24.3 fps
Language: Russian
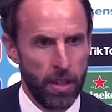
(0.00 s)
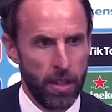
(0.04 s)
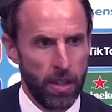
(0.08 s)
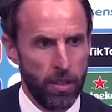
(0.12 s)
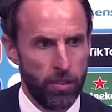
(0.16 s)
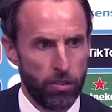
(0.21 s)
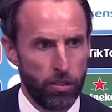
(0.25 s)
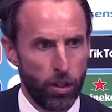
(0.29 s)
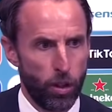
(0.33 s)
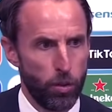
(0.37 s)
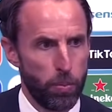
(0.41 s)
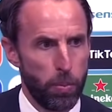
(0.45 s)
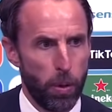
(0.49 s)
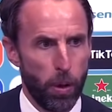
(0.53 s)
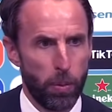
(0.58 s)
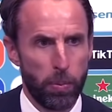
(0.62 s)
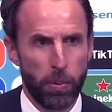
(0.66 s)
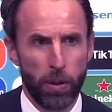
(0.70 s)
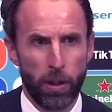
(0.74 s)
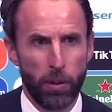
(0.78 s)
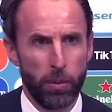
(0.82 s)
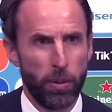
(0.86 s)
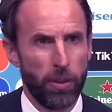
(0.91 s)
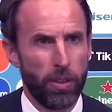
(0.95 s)
Он
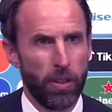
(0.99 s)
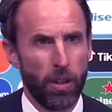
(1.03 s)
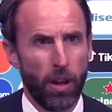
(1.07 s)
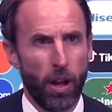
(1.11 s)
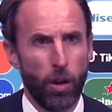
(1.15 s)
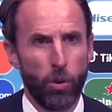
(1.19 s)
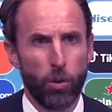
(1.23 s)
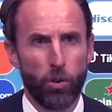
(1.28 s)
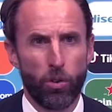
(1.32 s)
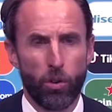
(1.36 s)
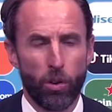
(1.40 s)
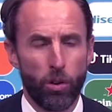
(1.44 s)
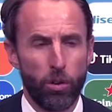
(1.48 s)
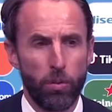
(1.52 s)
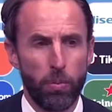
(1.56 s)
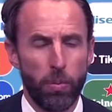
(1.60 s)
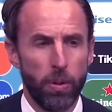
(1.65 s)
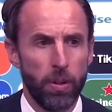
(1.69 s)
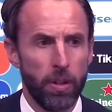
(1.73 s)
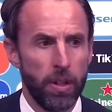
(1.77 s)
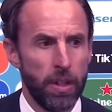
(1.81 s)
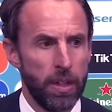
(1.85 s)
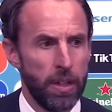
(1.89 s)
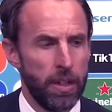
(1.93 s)
полностью вовлечен в
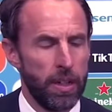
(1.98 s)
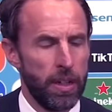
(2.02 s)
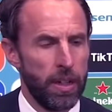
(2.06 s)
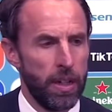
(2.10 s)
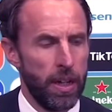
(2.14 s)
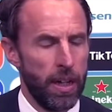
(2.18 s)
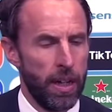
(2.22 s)
коллектив